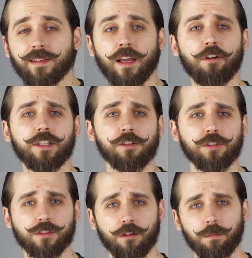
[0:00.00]

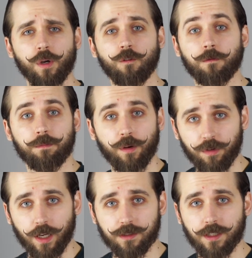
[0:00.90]
Najfajniejszy z kowbojów
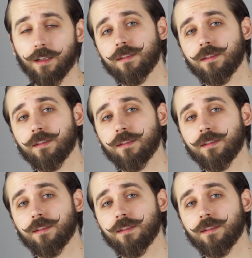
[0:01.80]
powraca,